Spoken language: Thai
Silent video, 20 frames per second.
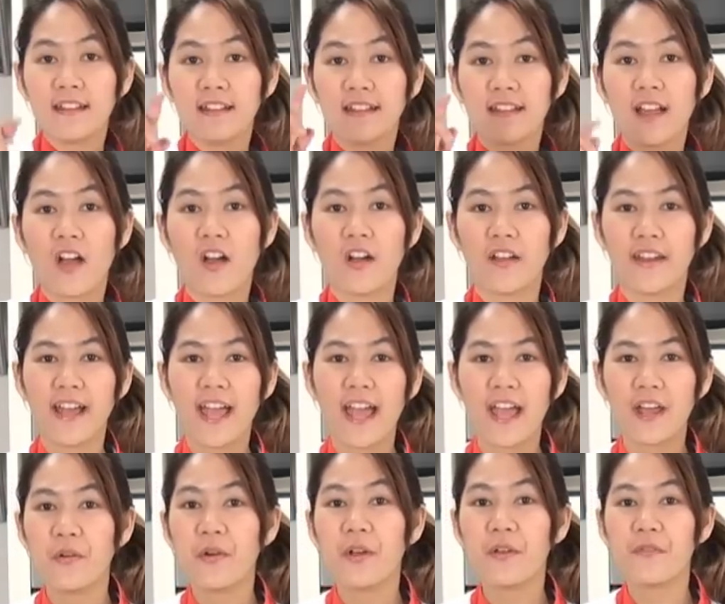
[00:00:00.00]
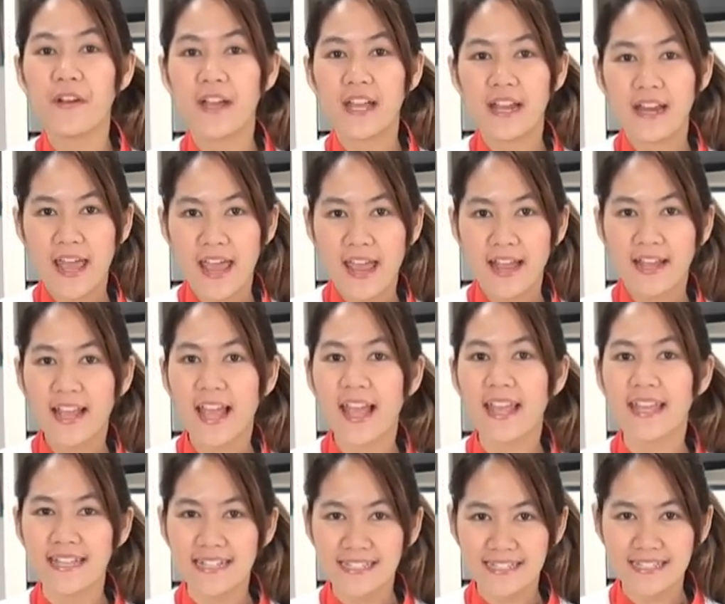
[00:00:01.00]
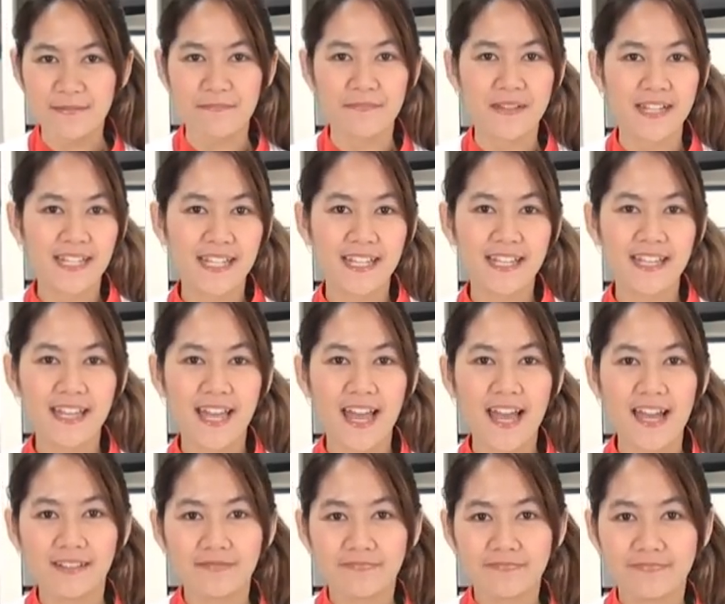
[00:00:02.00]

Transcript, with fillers: นึ่งต่อนะคะ ด้วยไฟแรงค่ะอีก10 นาทีค่ะ